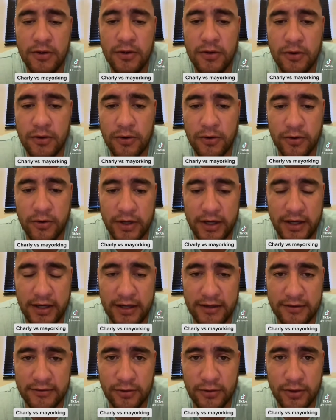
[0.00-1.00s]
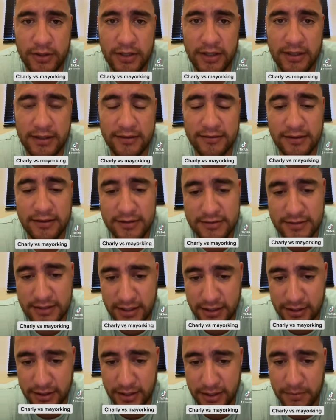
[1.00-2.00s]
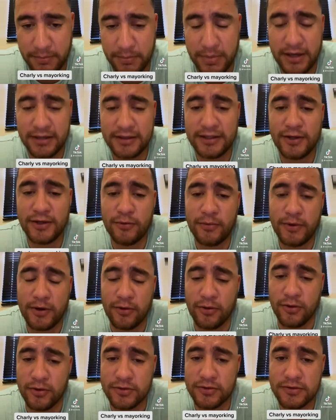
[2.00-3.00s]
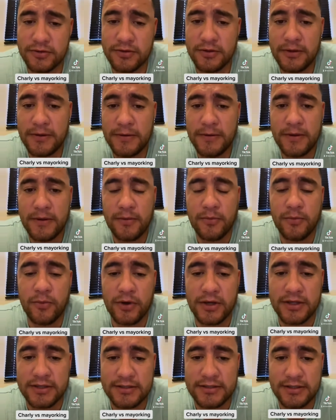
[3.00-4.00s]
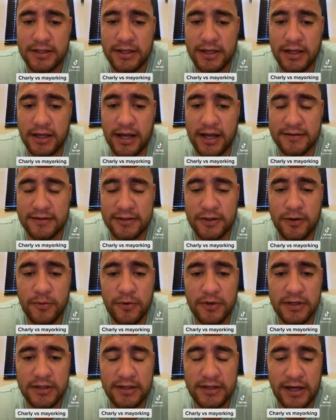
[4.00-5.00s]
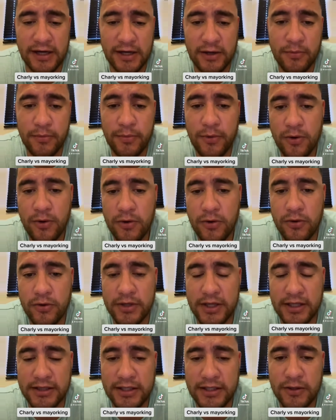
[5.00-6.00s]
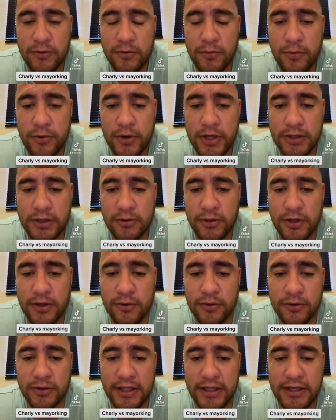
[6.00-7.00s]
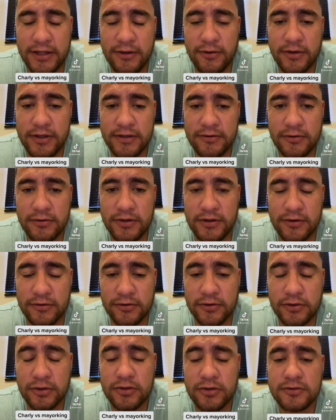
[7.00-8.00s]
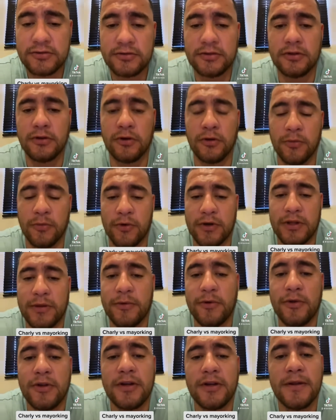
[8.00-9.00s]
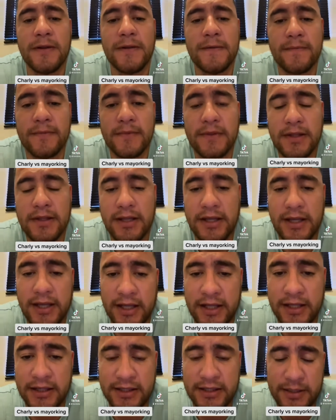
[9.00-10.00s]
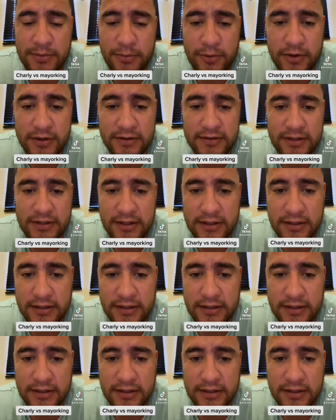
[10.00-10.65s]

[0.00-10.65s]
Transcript: Ok, la historia es la siguiente, parte número 2. Pues así como les narré un poco, ya tienen un poquito del contenido esto de nosotros, los Border Brothers, el tipo este